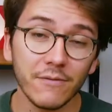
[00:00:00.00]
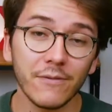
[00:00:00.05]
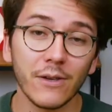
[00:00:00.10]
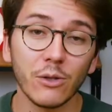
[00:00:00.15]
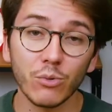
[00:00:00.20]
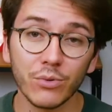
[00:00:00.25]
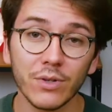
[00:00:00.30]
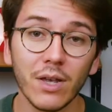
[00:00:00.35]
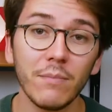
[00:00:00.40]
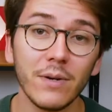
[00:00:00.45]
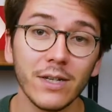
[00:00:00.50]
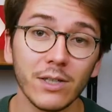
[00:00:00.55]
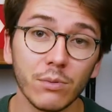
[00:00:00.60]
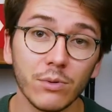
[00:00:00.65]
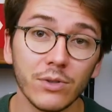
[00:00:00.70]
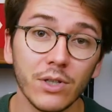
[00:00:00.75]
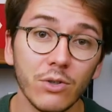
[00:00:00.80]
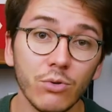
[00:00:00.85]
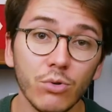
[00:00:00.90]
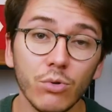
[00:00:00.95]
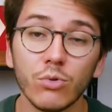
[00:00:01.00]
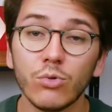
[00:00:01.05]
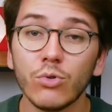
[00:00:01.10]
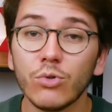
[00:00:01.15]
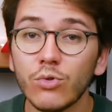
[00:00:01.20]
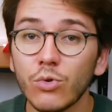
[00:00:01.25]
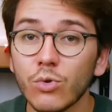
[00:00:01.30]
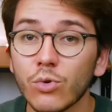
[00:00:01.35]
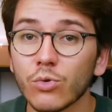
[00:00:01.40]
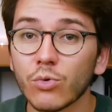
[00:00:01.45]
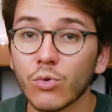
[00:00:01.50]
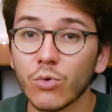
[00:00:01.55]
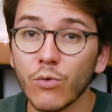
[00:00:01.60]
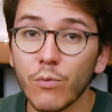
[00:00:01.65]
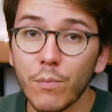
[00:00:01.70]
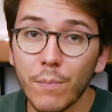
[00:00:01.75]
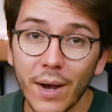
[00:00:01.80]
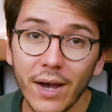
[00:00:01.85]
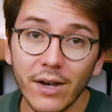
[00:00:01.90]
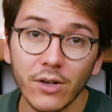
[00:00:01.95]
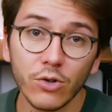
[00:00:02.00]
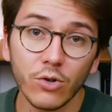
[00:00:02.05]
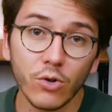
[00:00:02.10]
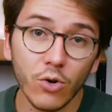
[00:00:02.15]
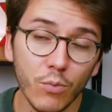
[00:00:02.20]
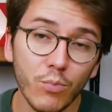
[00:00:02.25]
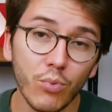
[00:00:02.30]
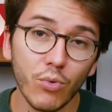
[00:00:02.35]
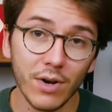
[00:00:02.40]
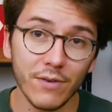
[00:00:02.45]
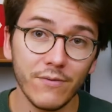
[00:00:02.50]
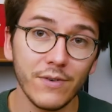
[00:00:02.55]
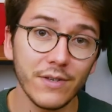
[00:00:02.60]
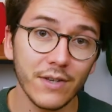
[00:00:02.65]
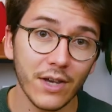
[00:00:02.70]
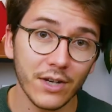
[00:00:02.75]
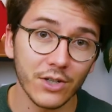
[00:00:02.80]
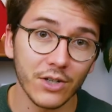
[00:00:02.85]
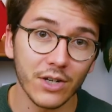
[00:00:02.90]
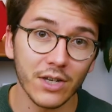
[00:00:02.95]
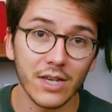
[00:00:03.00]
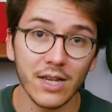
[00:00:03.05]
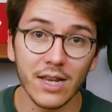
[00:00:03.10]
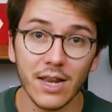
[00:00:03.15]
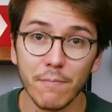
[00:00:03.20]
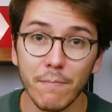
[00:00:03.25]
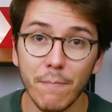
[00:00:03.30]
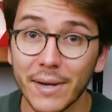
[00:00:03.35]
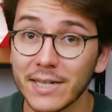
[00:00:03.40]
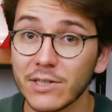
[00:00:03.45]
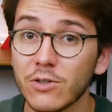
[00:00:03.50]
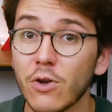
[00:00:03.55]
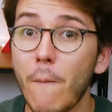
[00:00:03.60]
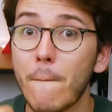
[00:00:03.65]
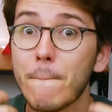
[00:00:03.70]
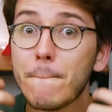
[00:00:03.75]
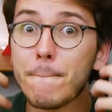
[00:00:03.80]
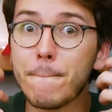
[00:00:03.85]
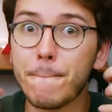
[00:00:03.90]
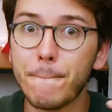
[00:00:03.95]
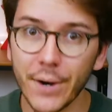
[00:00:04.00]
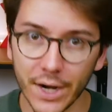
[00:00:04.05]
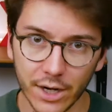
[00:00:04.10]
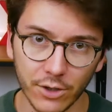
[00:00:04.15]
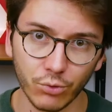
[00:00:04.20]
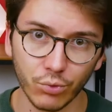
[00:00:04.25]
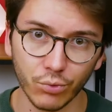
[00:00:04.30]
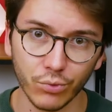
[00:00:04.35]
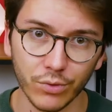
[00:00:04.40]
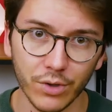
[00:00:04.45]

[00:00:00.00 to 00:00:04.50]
effet de simple exposition ne se retrouve pas que pour les visages, il est présent partout.